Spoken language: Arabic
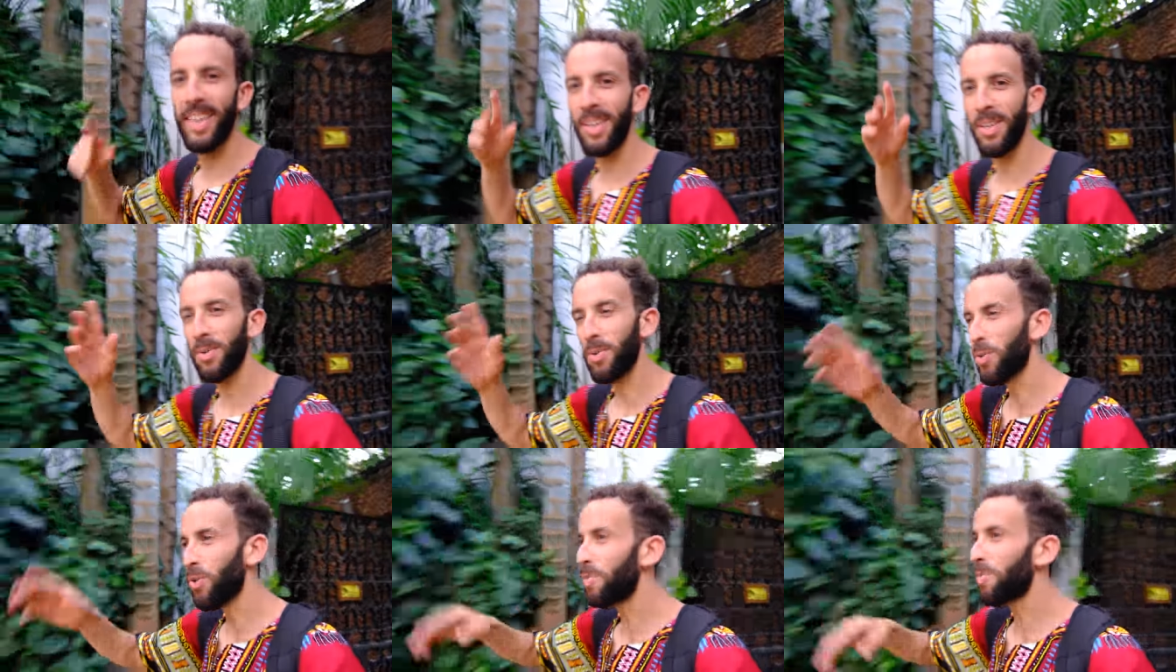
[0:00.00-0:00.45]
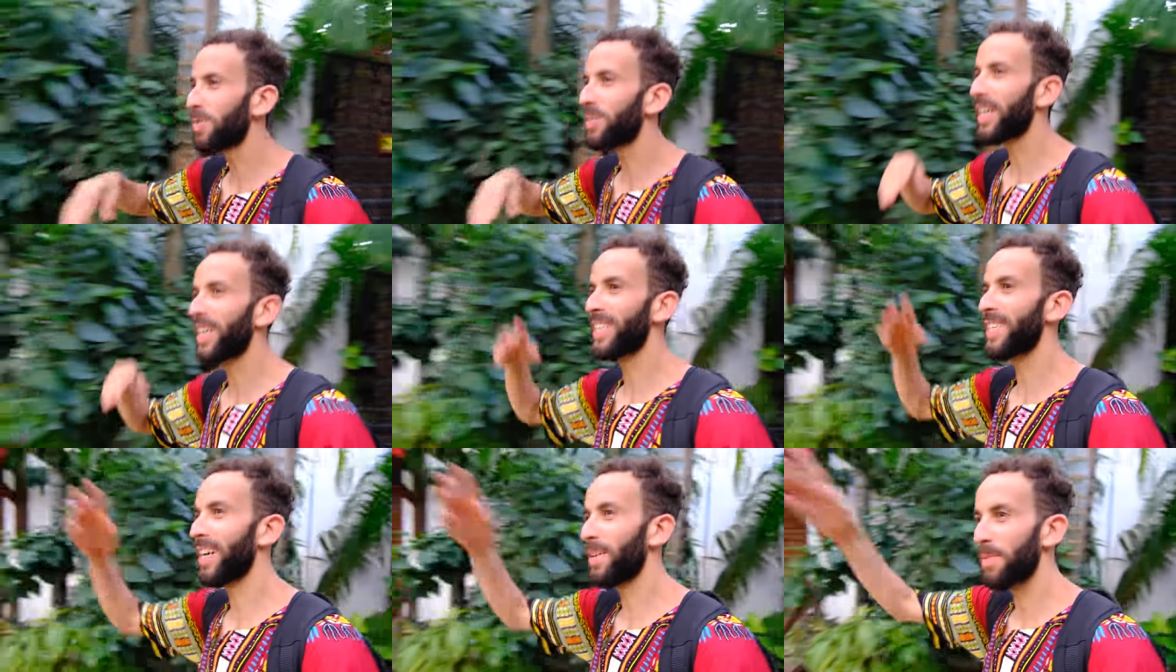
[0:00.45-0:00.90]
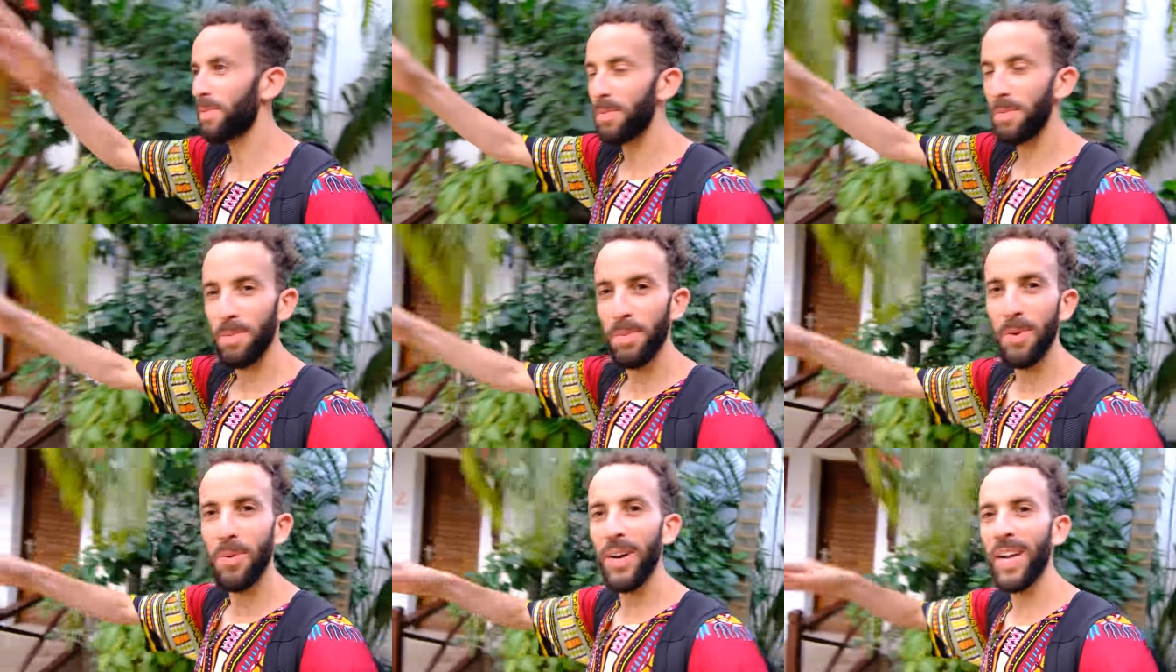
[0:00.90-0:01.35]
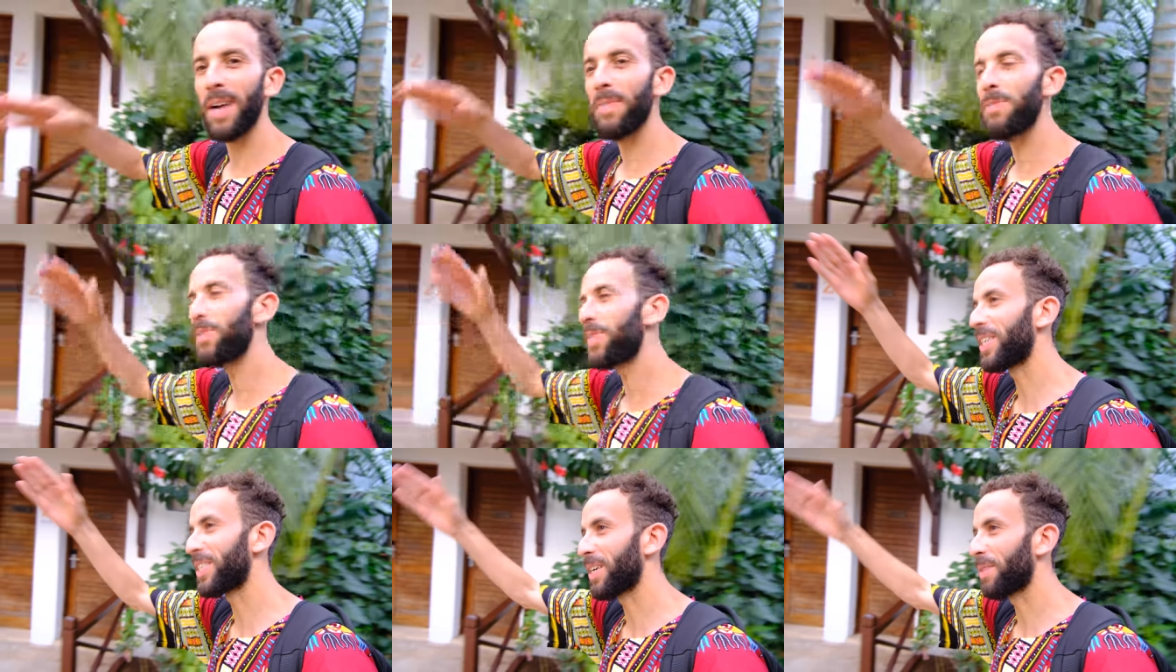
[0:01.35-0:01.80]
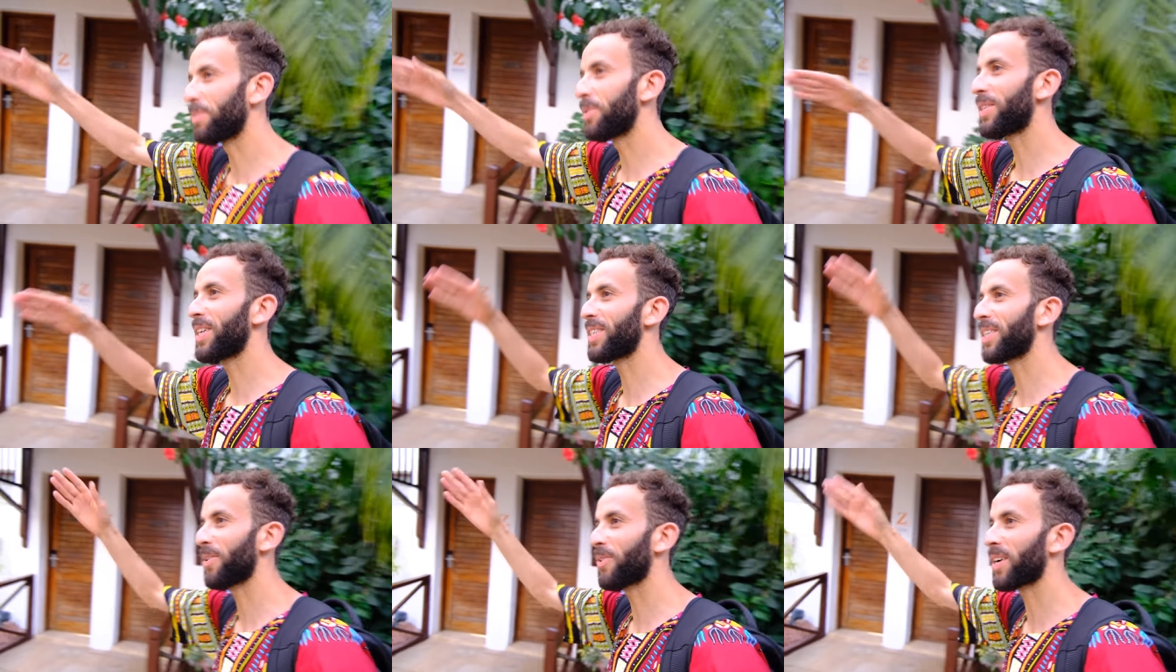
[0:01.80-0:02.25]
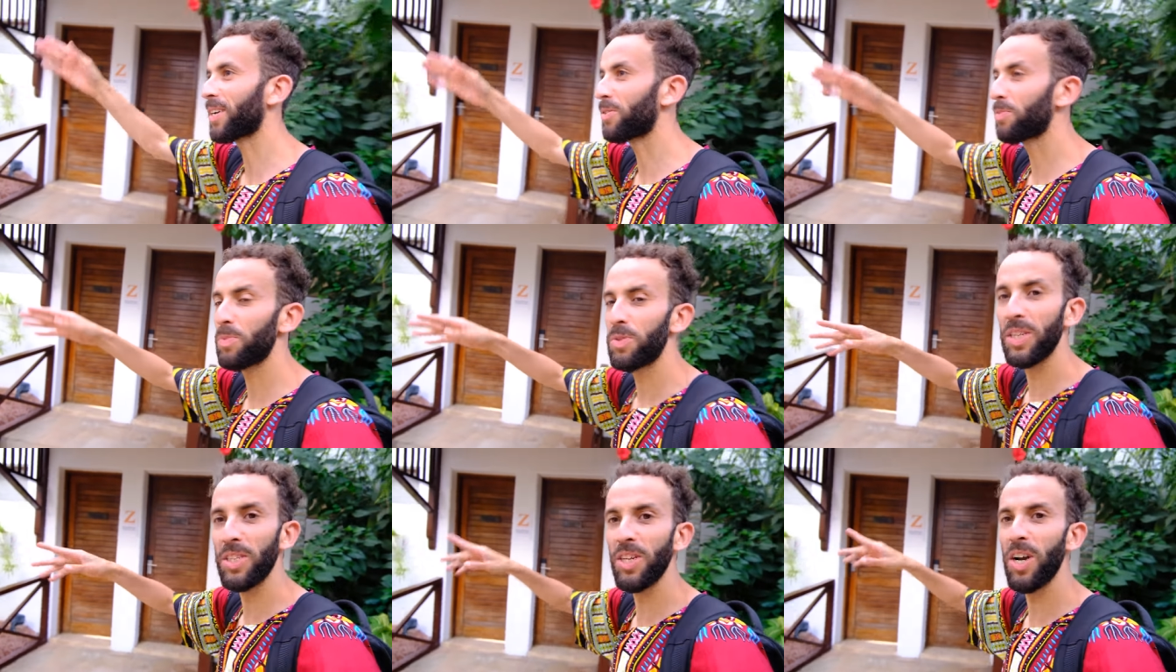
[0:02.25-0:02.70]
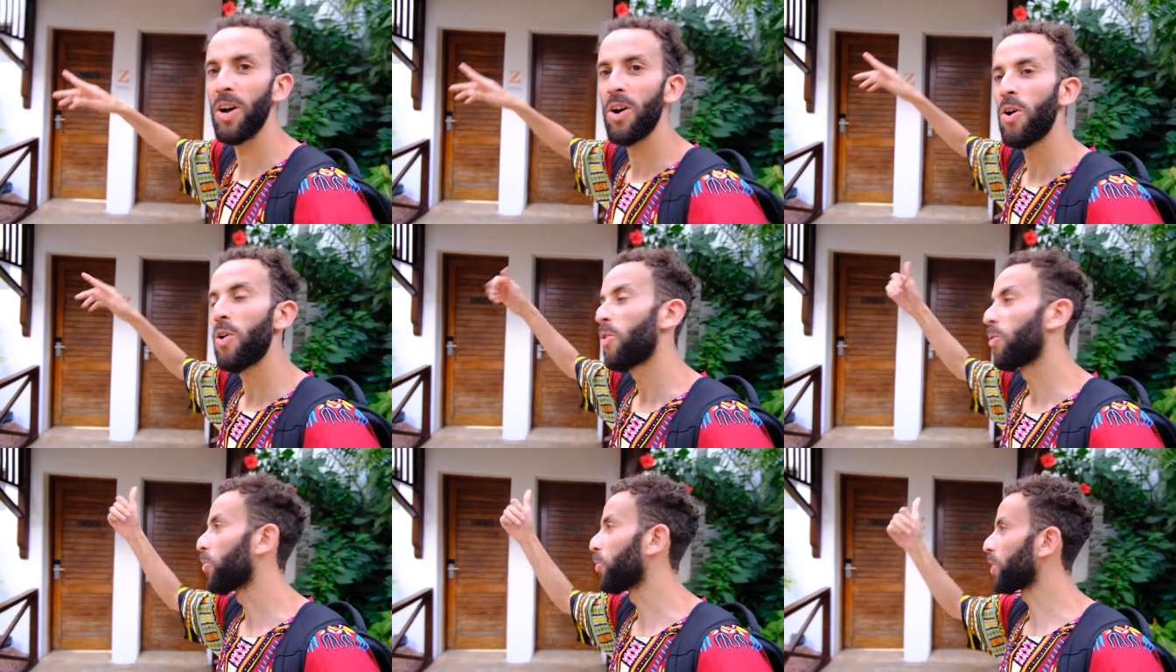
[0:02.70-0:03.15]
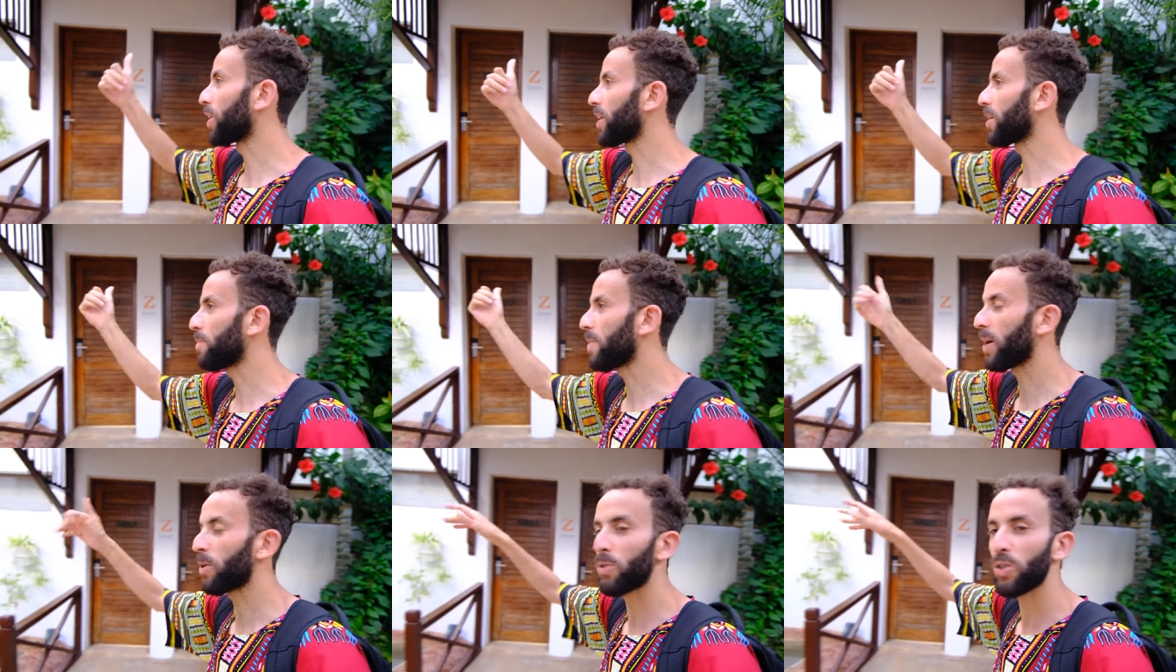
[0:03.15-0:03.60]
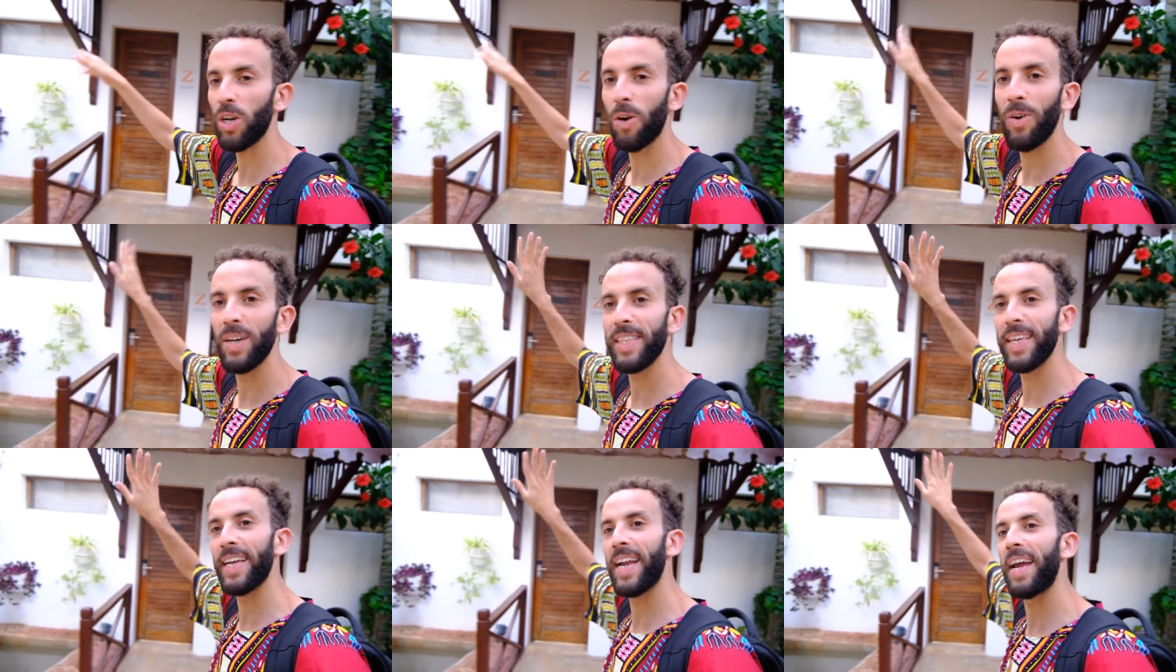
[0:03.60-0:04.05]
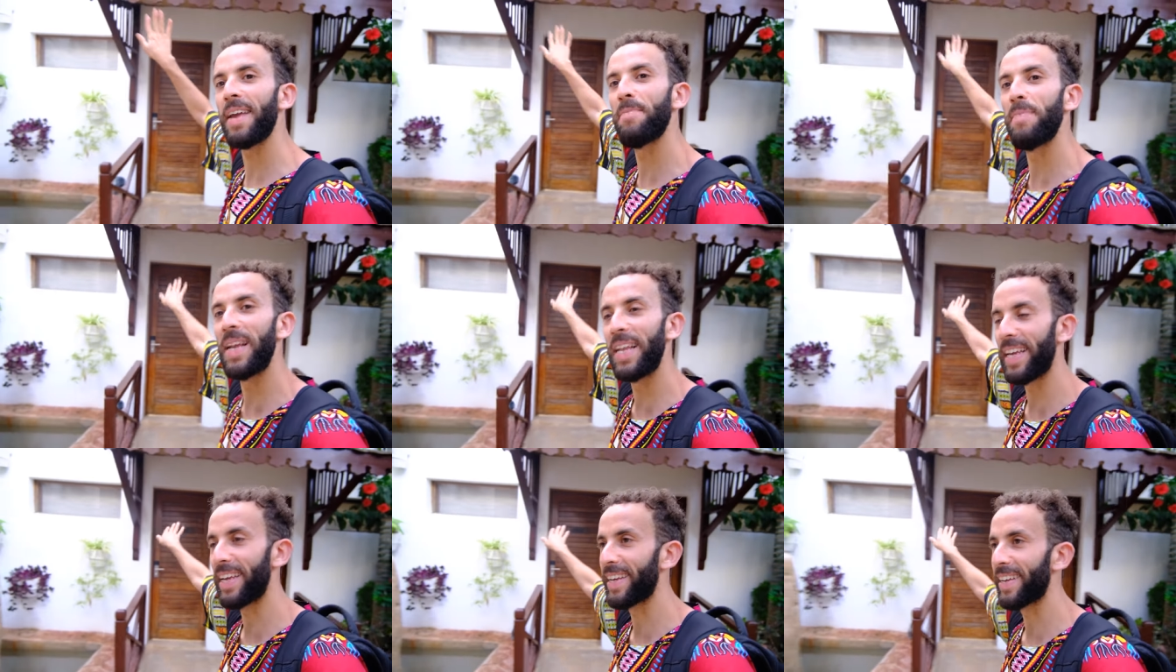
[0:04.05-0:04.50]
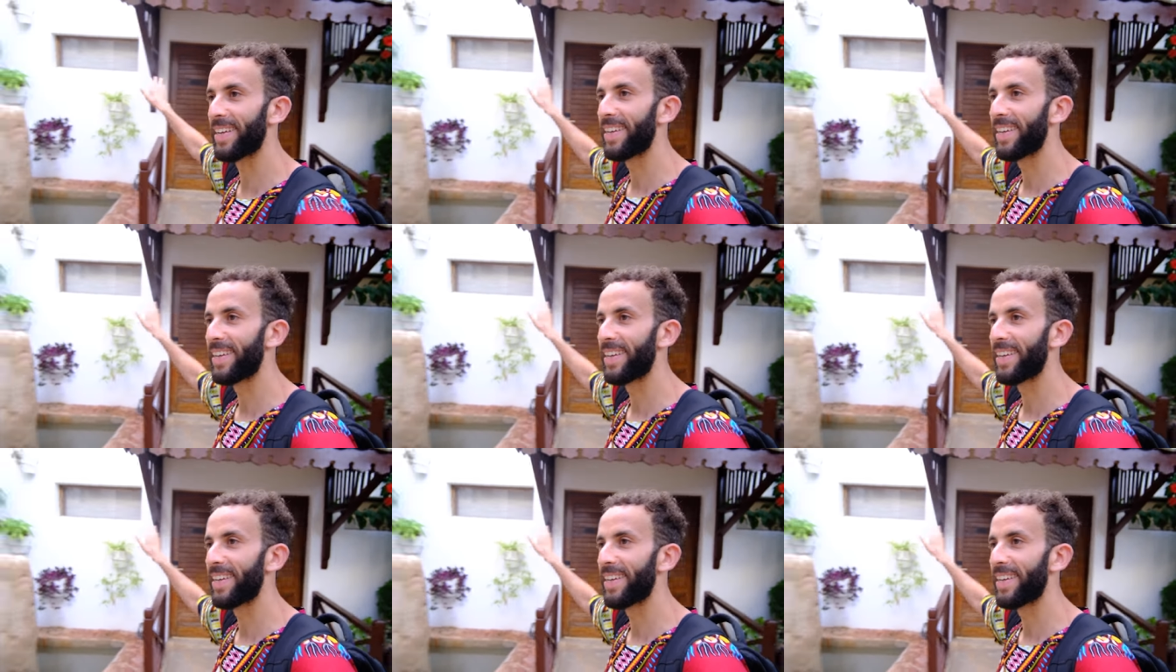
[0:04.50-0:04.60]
يعني كل منتجع وراء منتجع منتجع وراء منتجع والرمال والشواطئ راهي ملهي